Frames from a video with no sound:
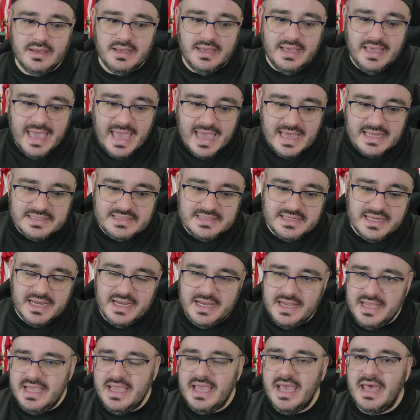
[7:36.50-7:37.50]
¿qué
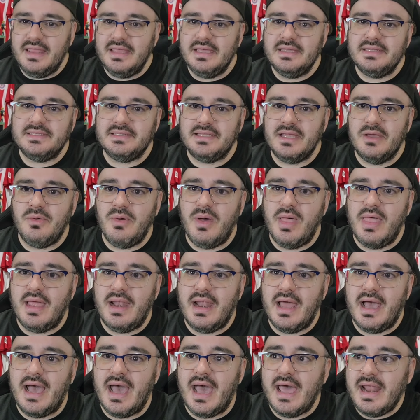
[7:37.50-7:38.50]
sería de este
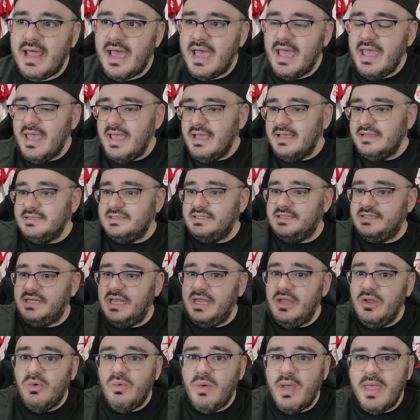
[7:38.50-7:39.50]
Guadalajara?
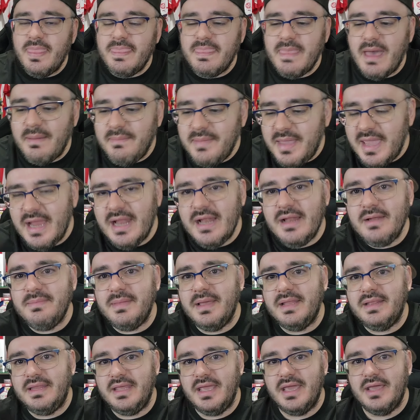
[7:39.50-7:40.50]
50 mil
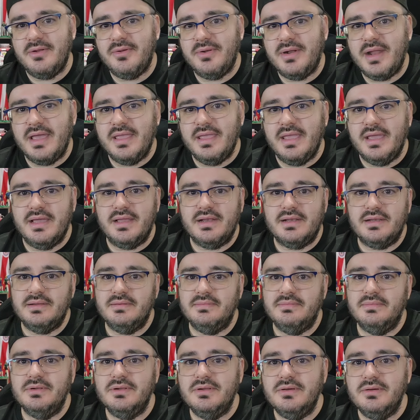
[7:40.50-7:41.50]
metieron ayer,
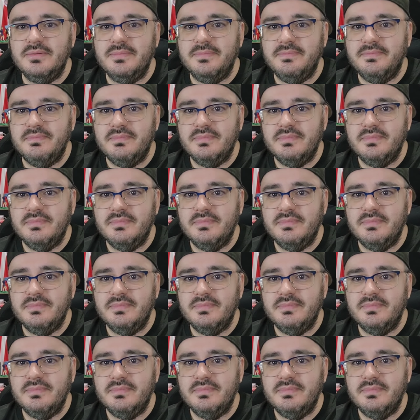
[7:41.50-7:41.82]
¿no?